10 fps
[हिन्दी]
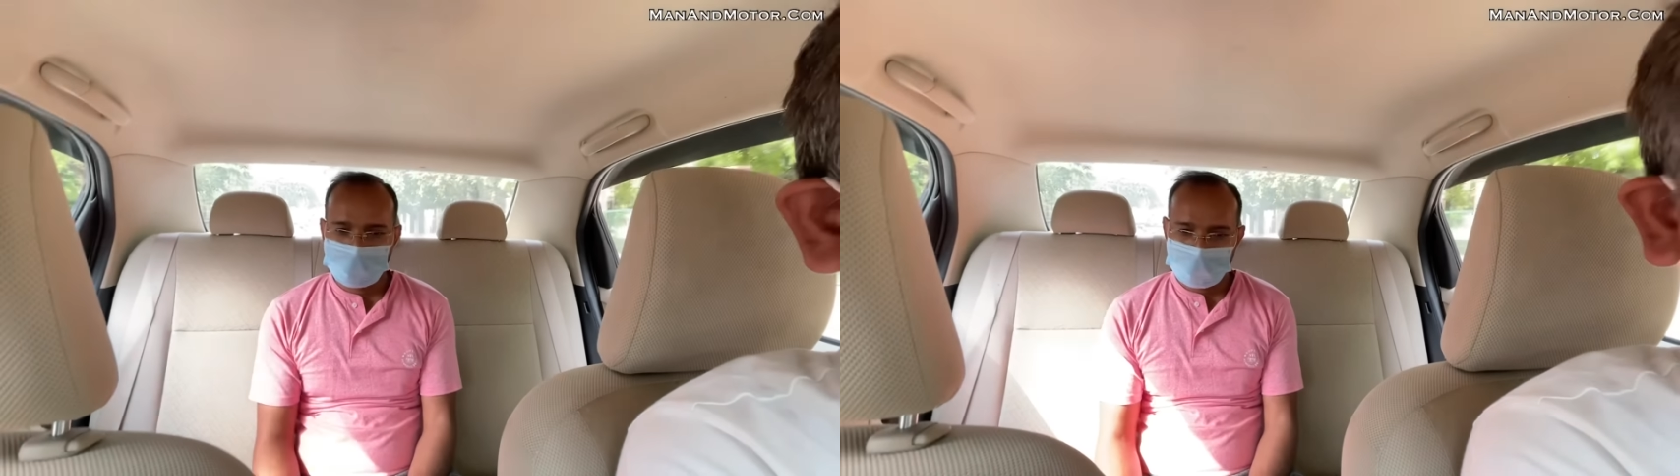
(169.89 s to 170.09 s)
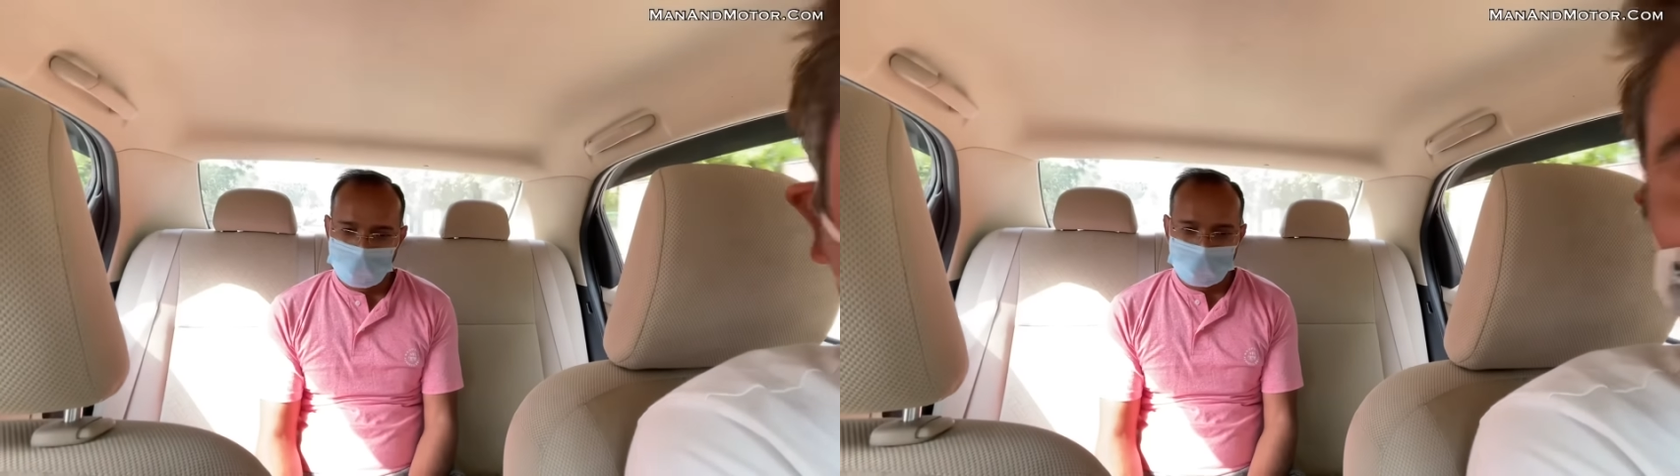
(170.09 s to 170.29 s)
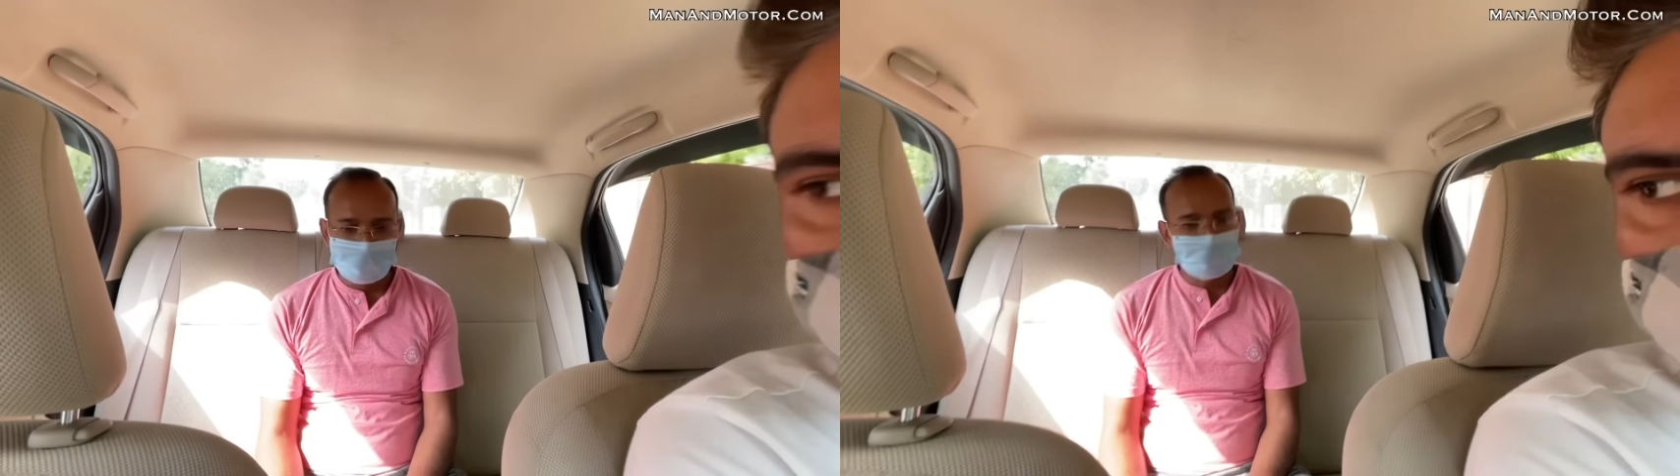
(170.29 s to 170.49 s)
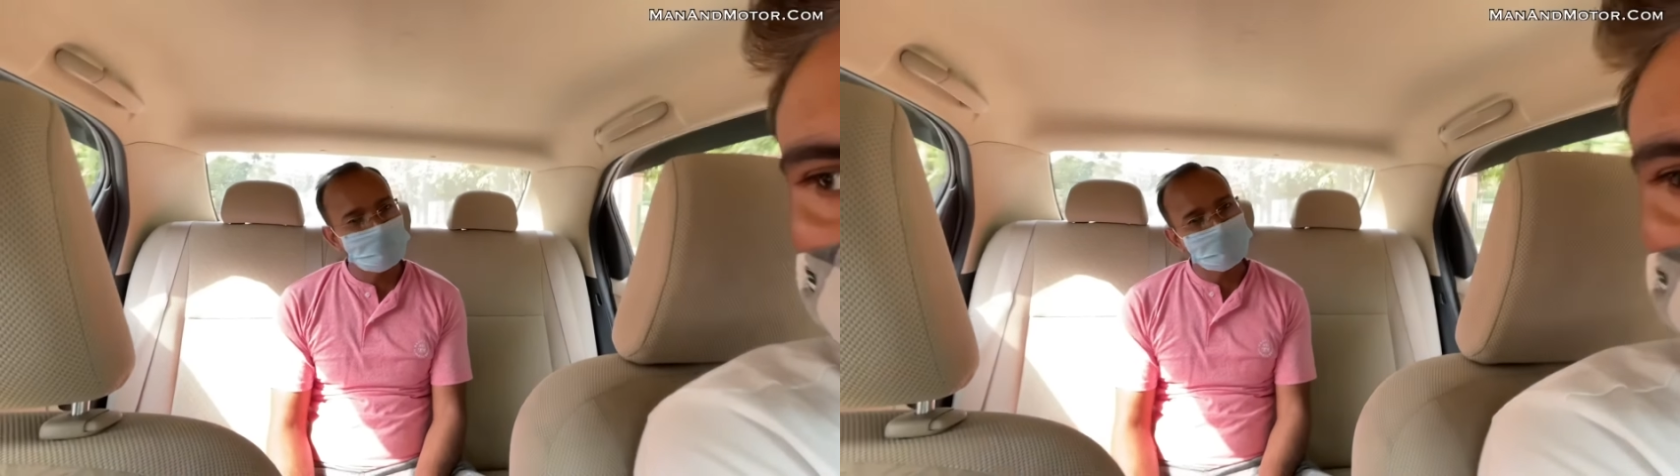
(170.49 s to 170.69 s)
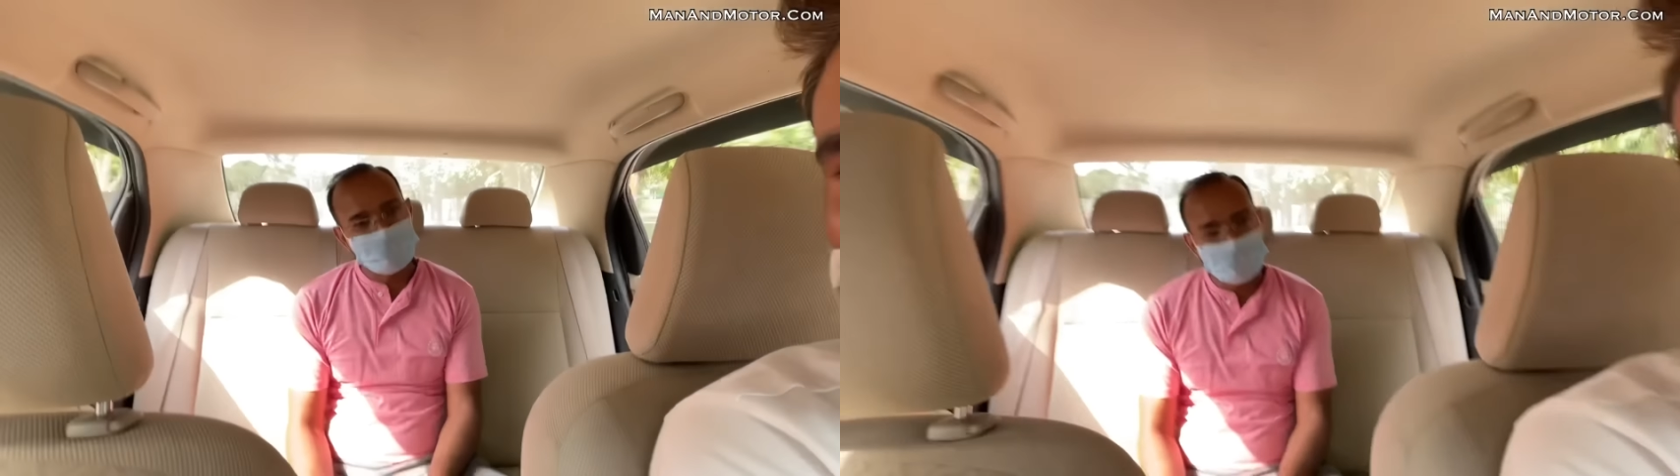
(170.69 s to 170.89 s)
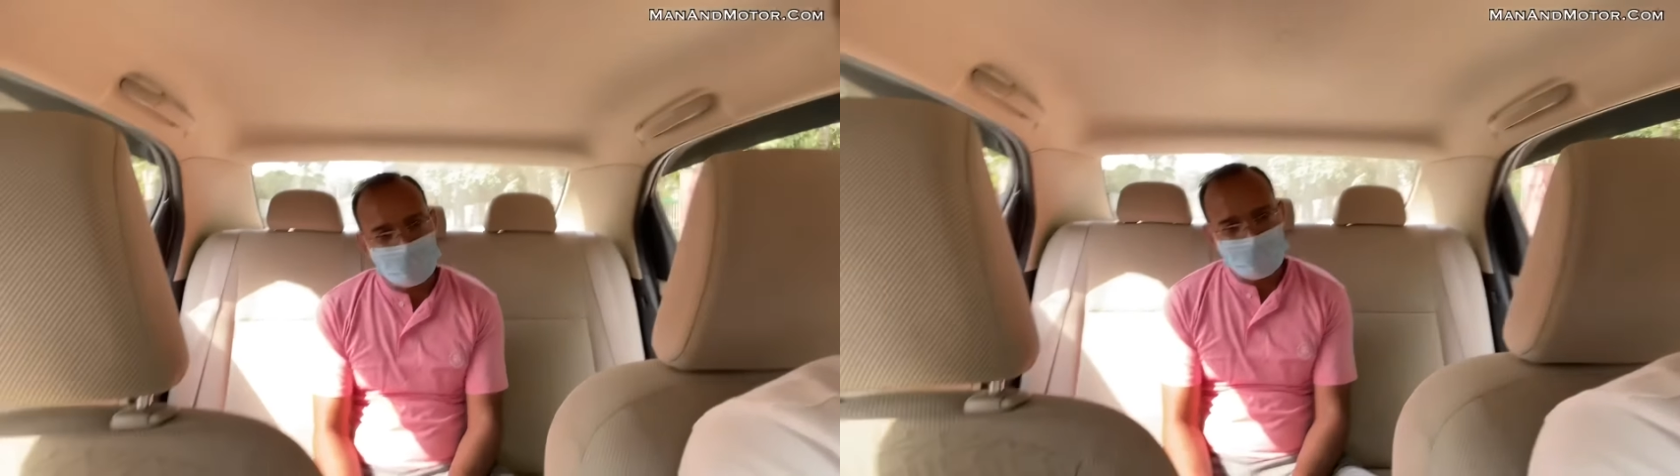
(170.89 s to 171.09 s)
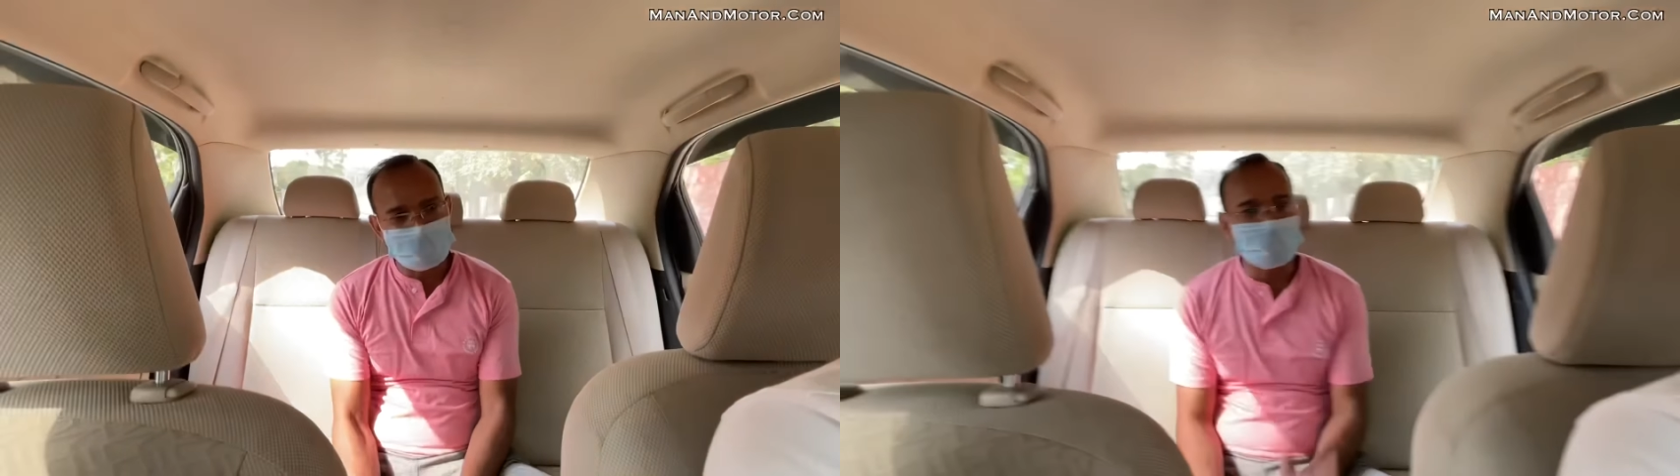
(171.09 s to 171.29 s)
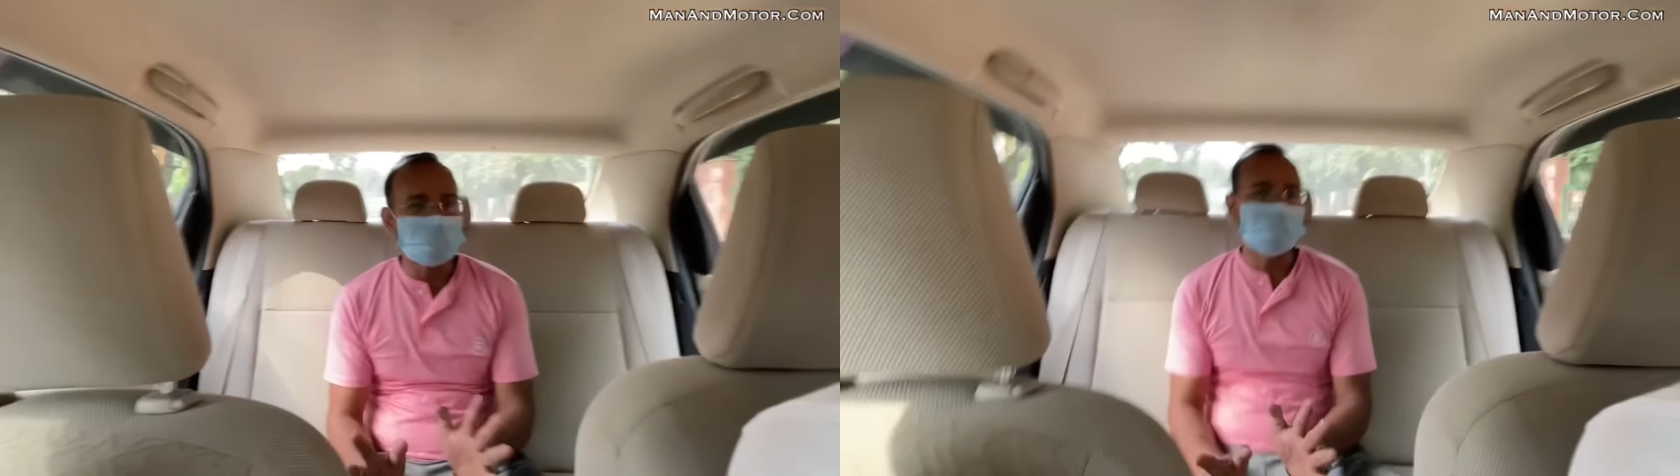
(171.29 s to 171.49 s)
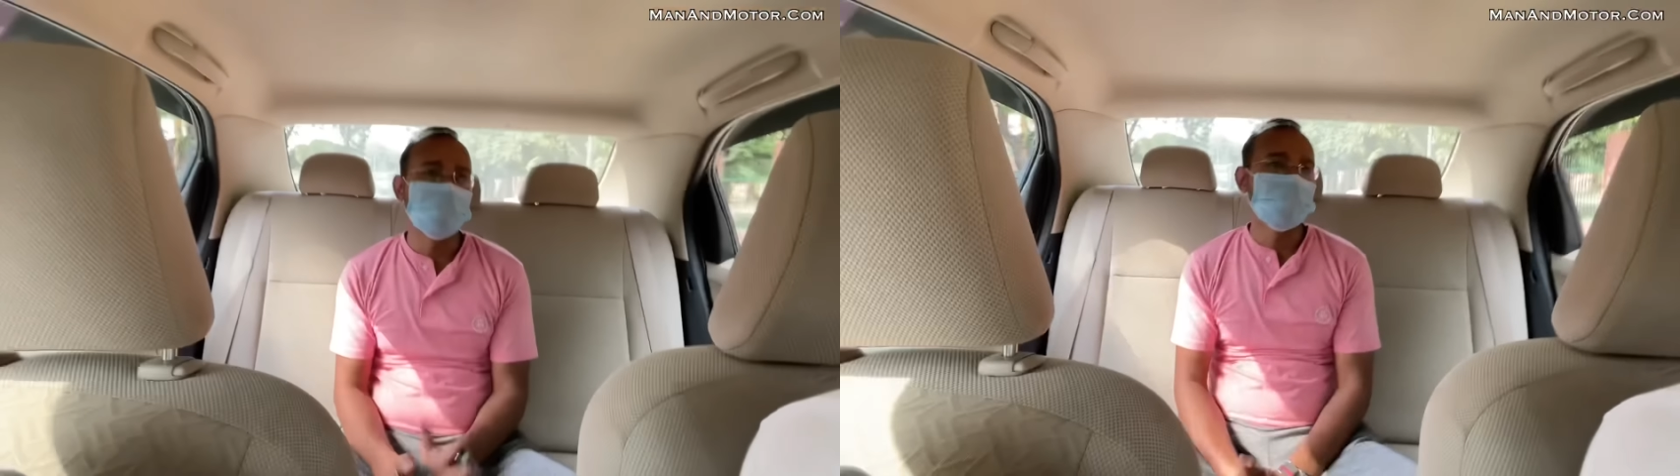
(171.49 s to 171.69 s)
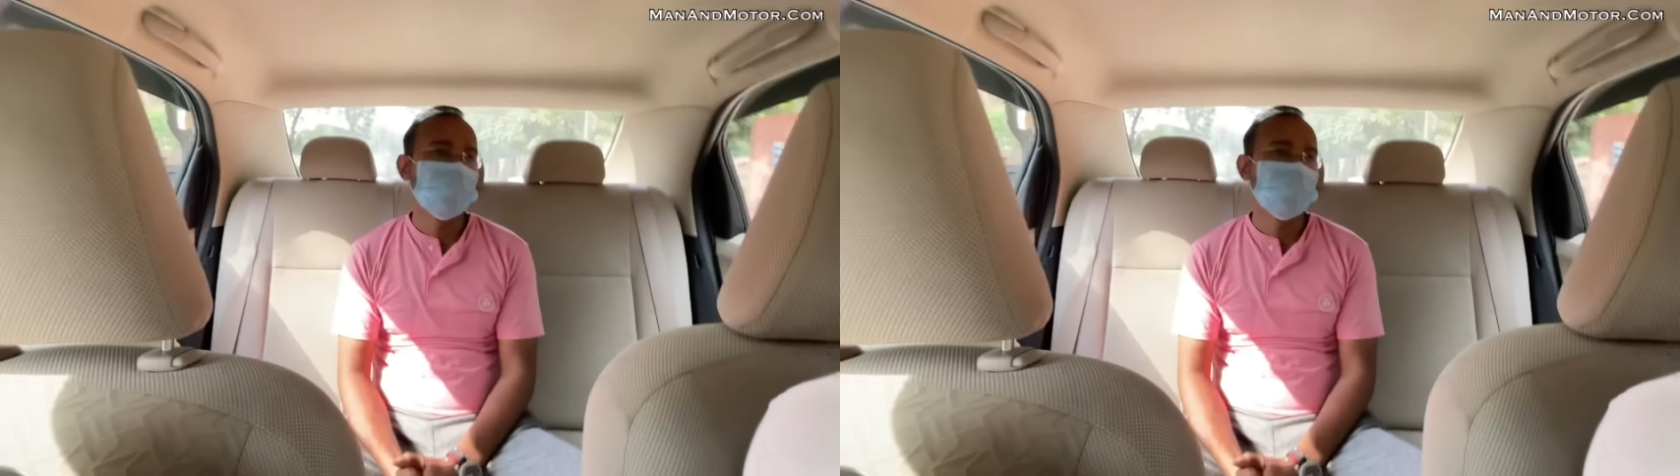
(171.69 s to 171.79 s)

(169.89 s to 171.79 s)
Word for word: मेरे को यही गाड़ी ही चाहिए थी